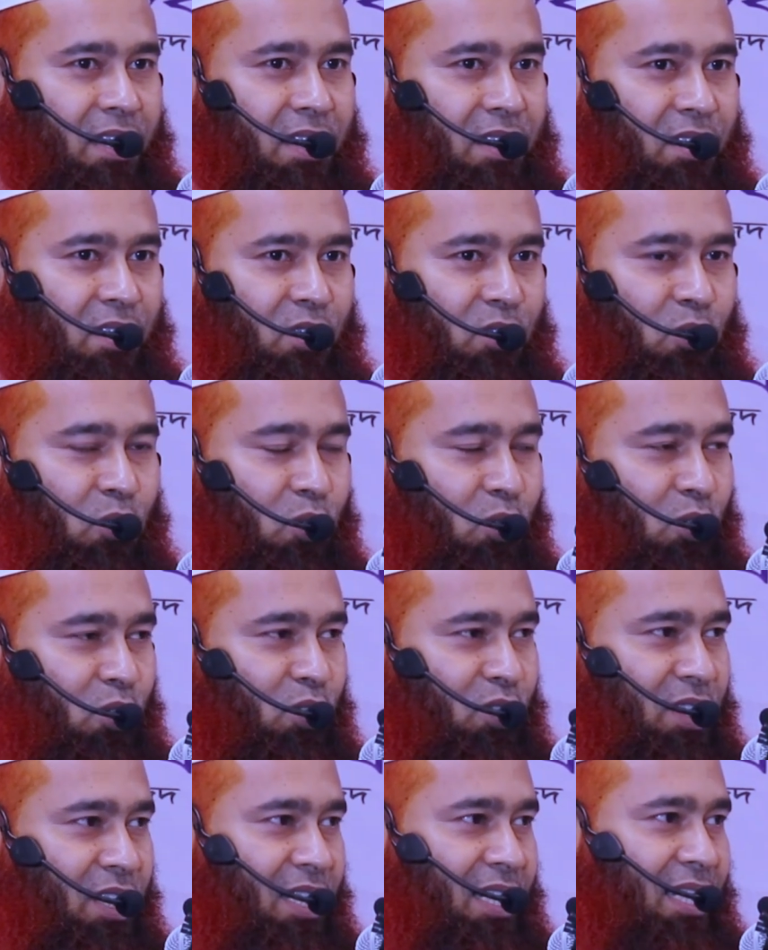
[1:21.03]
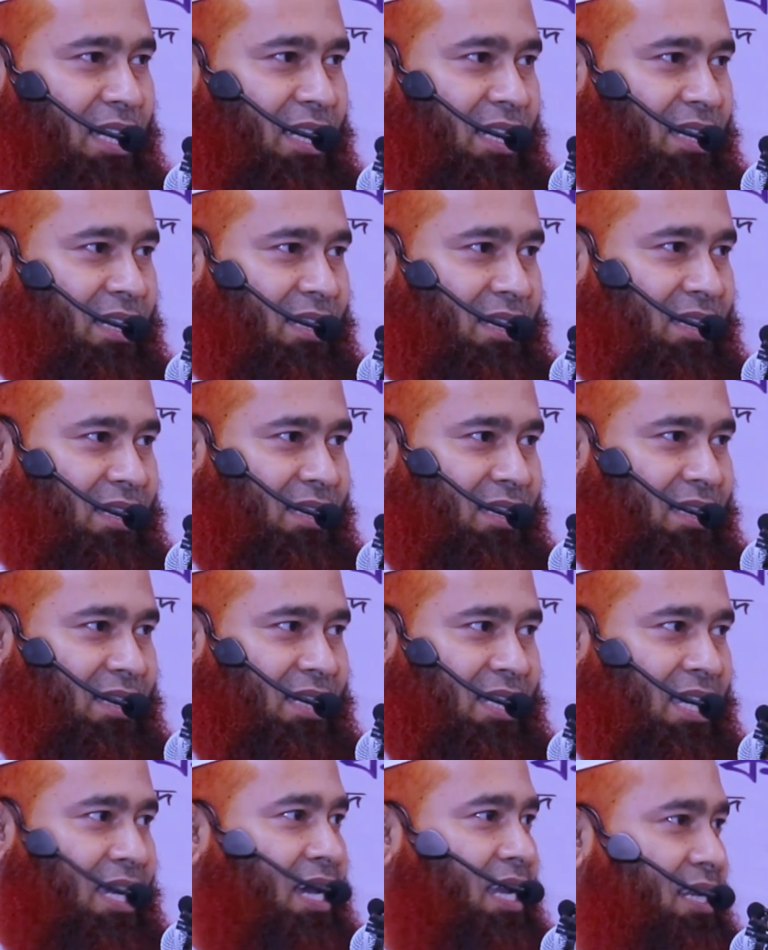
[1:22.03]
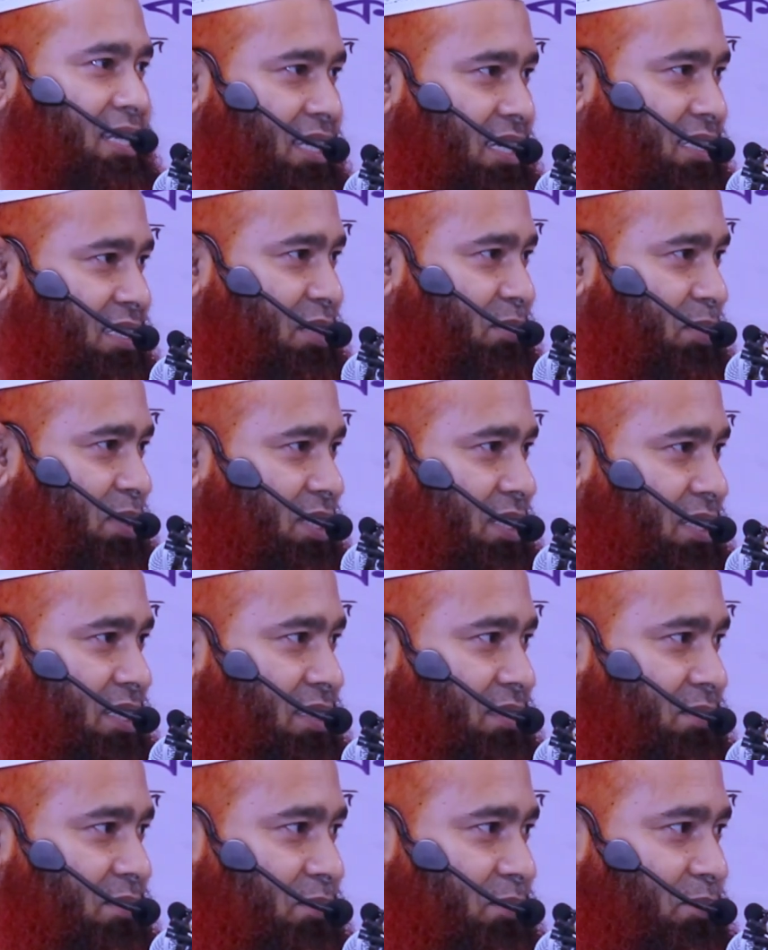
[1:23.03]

আর অন্যদিকে খেয়াল নিয়ে যাবেন না